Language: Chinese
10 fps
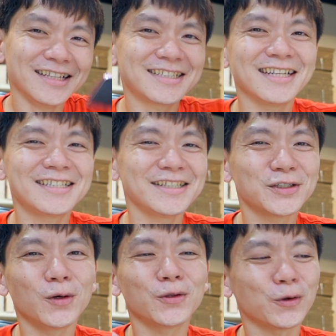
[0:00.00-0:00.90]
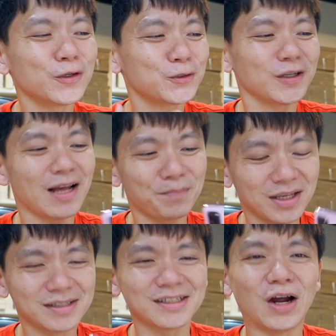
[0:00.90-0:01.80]
这一次就你会觉得它
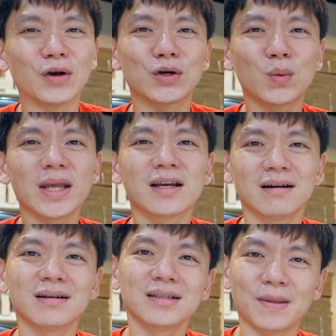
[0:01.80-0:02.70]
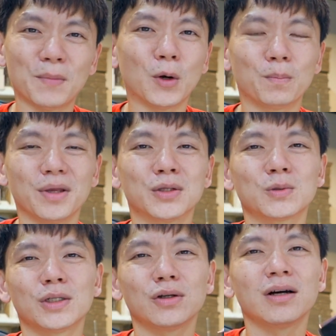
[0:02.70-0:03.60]
变小了，规格也没有变，
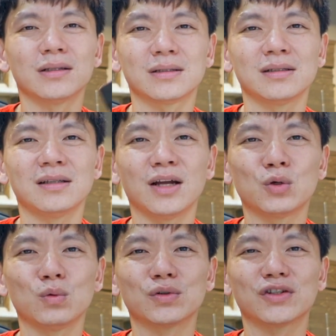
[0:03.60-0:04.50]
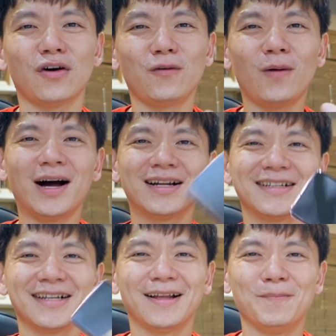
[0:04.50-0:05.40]
所以就很值得入手哇，
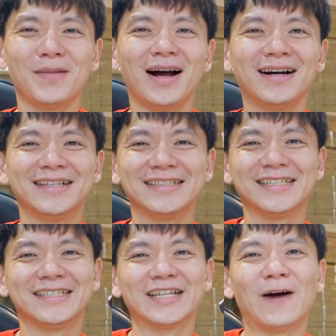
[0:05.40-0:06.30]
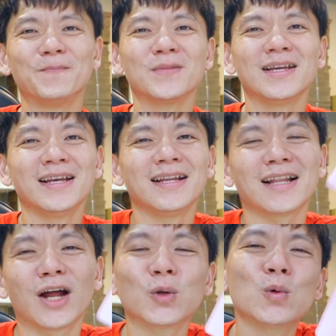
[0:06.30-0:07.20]
很棒，很轻巧。
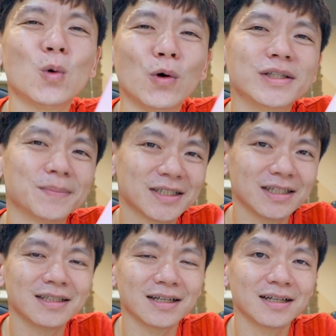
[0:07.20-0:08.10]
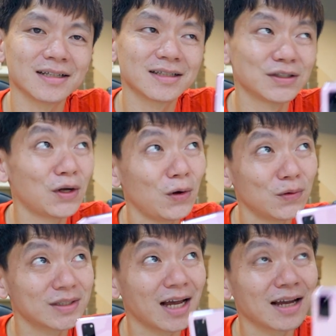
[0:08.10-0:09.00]
那如果我有什么心得，之
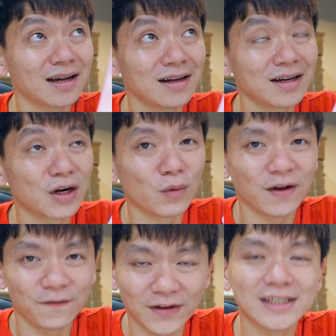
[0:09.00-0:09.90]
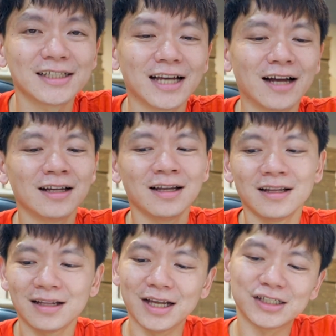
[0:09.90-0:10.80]
后再跟各位分享。
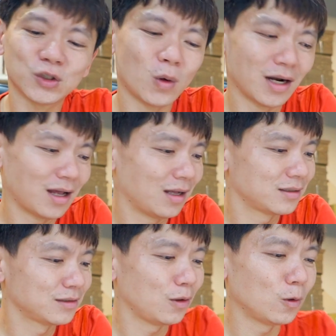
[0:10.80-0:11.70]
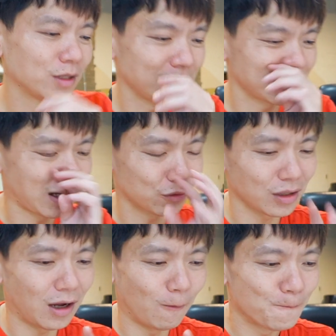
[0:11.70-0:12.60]
那也希望啦之后能找
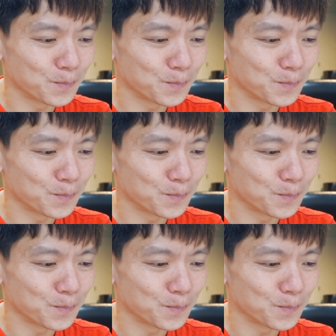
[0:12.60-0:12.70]
到